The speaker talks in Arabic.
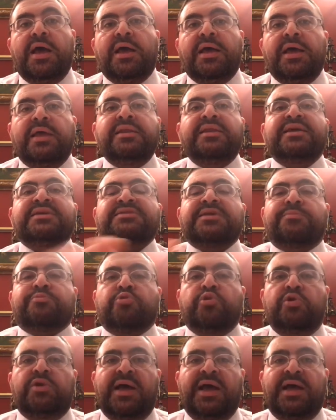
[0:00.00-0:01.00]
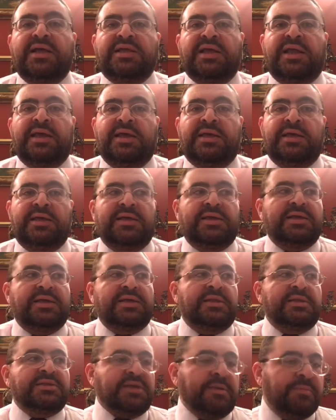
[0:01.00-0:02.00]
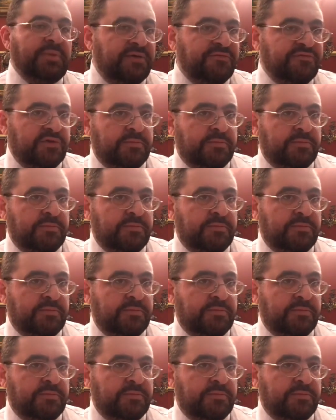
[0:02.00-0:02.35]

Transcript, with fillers: فالنسب كلها ده ايه 70%